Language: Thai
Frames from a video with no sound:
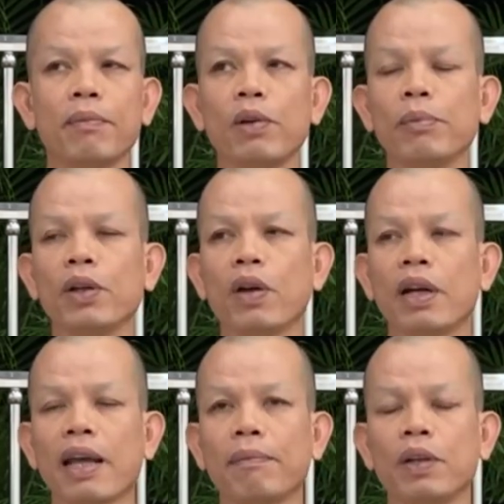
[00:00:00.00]
ซ้ำเข้าไปนอ
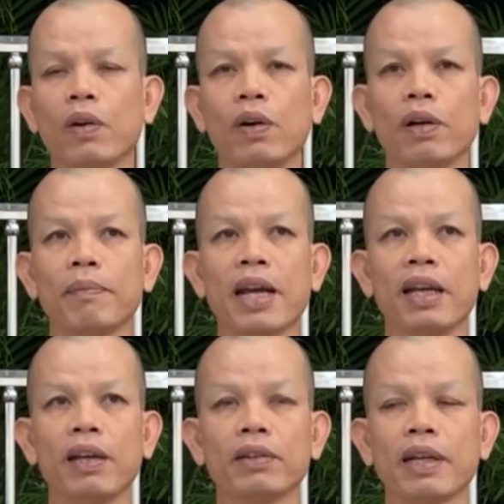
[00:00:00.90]
นหลับนี่ออกมา
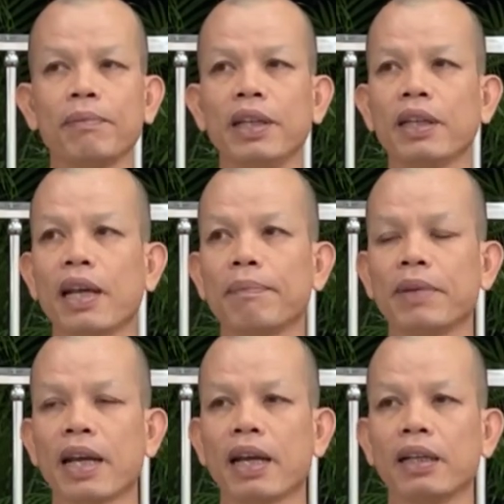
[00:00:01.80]
แล้วซ้ำหินทับ
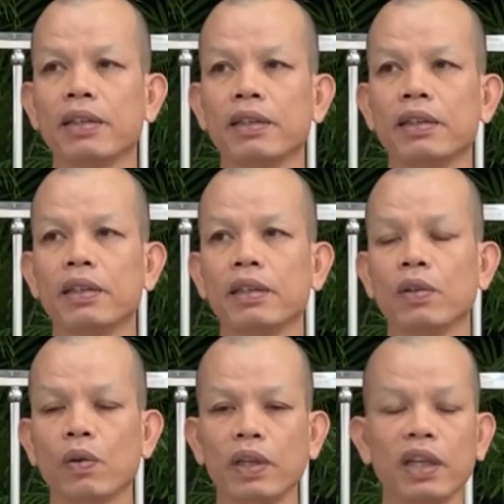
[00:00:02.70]
หนา
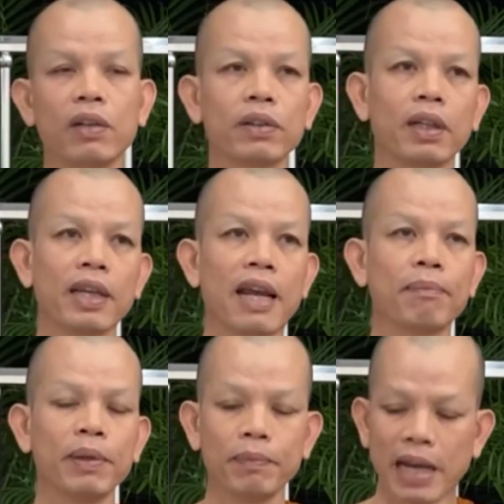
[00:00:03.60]
โยกหินออกจากหญ้า
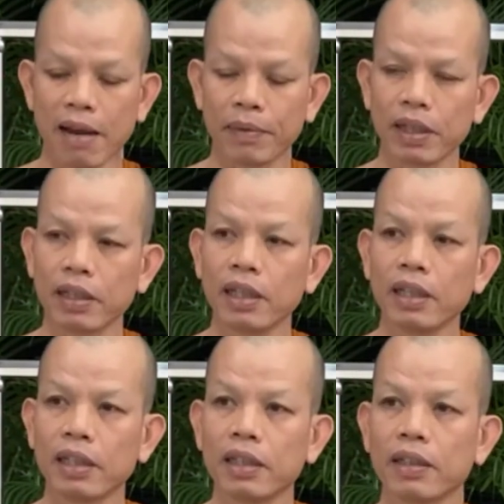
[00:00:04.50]
ปุ๊บหญ้ามันก็เง
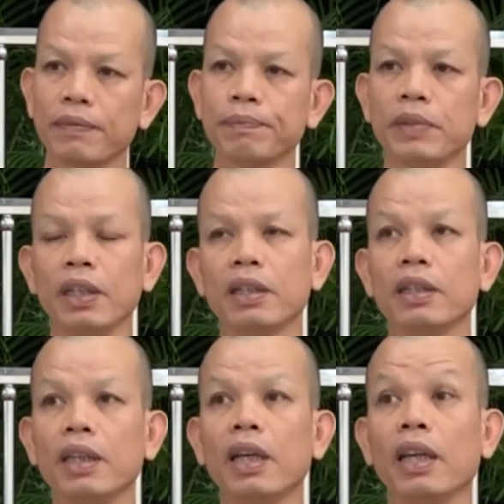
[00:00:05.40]
ยขึ้น นี่
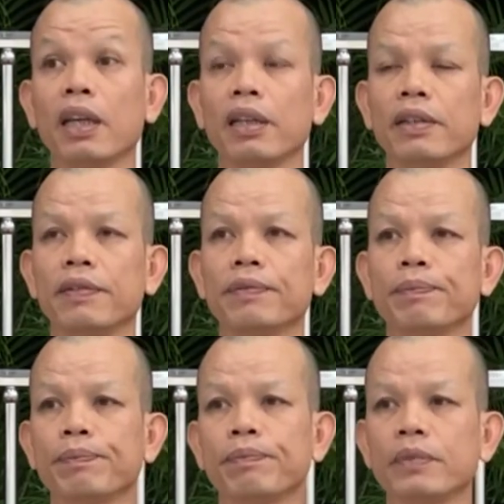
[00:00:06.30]
คือกิเลส
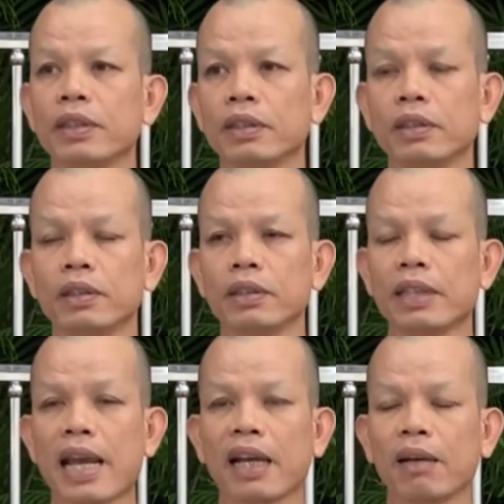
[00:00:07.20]

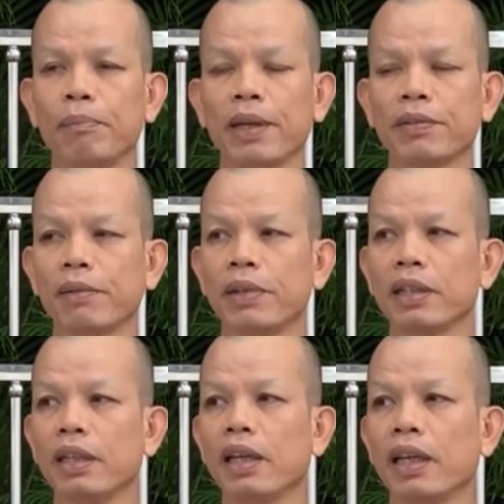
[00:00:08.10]
หญ้ากับเปรียบเสมื
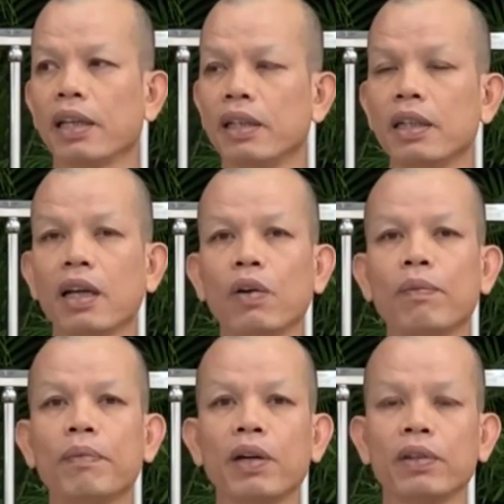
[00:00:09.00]
อนกิเลสหรืออาร
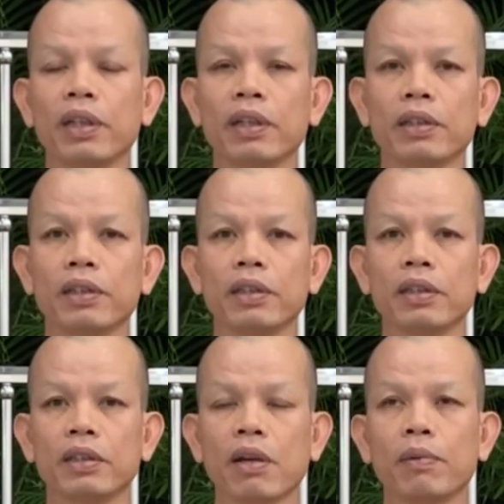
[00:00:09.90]
มณ์เฮานี่
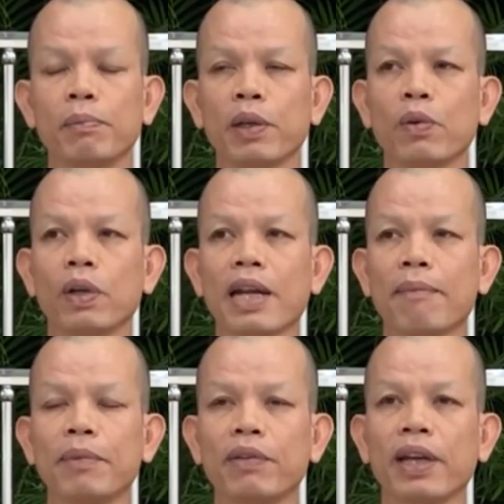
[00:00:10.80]
ชอบ้มาไปกด
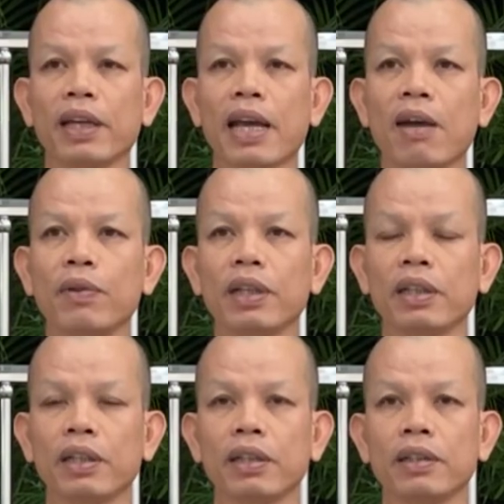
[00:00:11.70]
ทับมันไว้ข้าวหนึ่
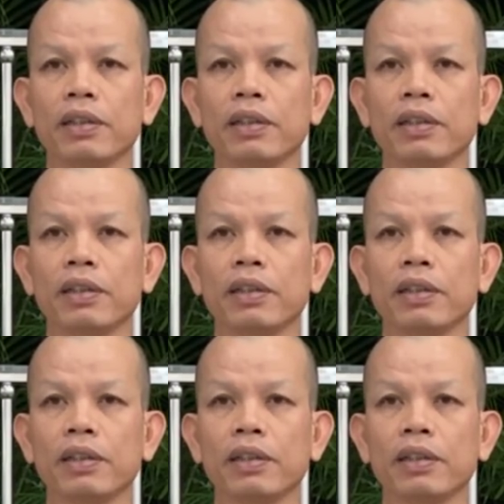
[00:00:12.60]
ง